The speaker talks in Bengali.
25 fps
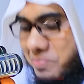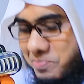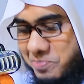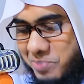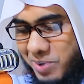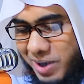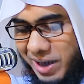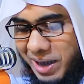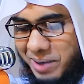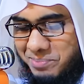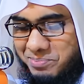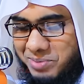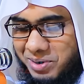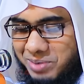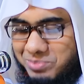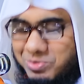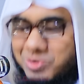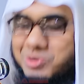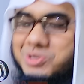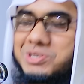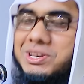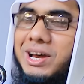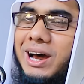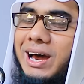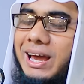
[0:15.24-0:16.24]
পেগম্বর
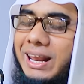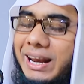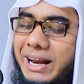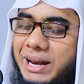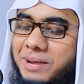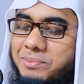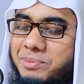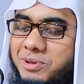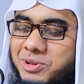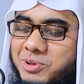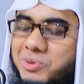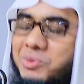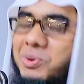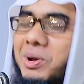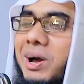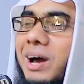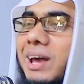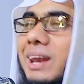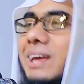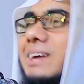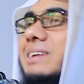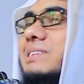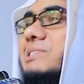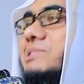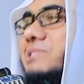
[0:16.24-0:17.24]
মুসা আল নবীনা
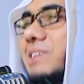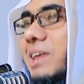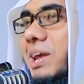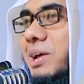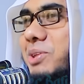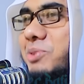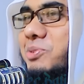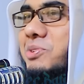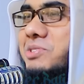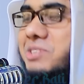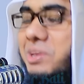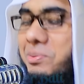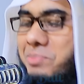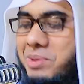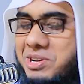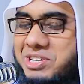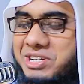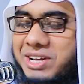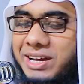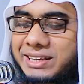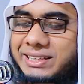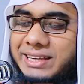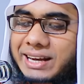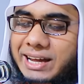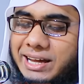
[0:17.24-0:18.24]
আলী সালাতাম
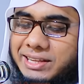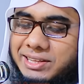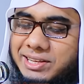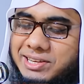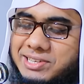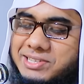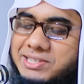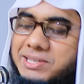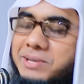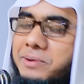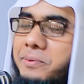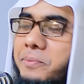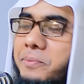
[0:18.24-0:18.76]
মেশকাতের হাদিস